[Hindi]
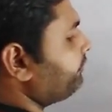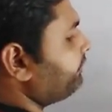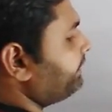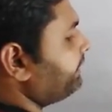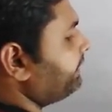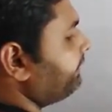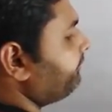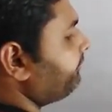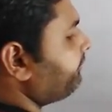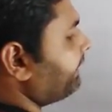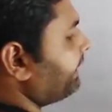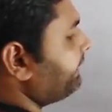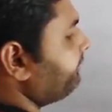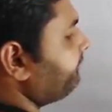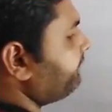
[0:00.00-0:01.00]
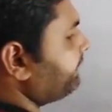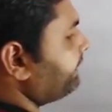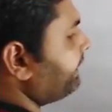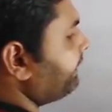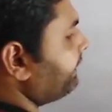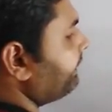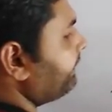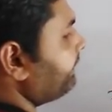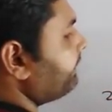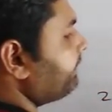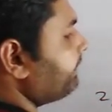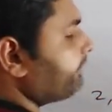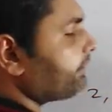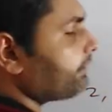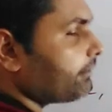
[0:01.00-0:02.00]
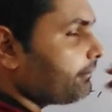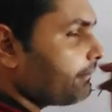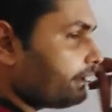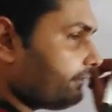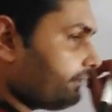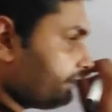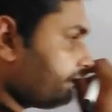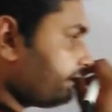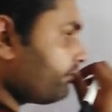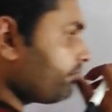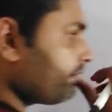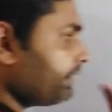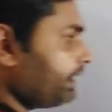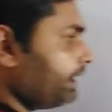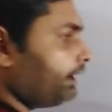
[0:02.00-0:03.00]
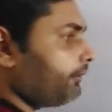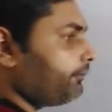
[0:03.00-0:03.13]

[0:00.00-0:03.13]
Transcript: थ्री फाइव ठीक है ये सब हमारे चलते हैं क्योंकि ये